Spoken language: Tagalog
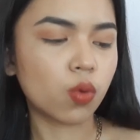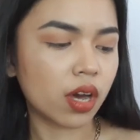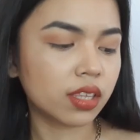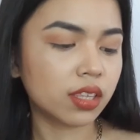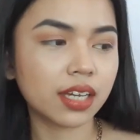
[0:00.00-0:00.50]

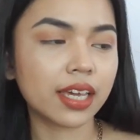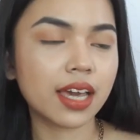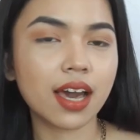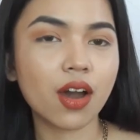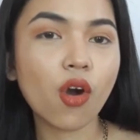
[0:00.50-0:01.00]
one,
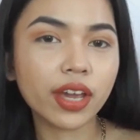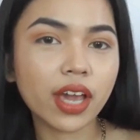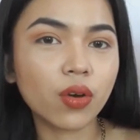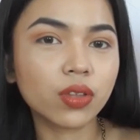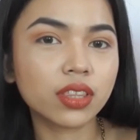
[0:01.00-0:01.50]
kaya okay
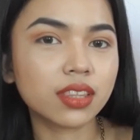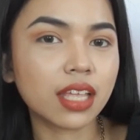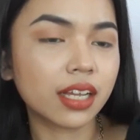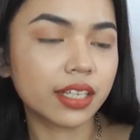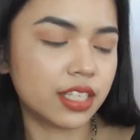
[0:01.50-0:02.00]
ako
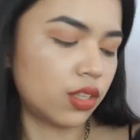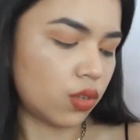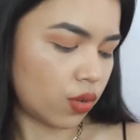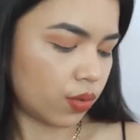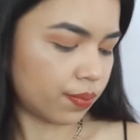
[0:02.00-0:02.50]
talaga dito.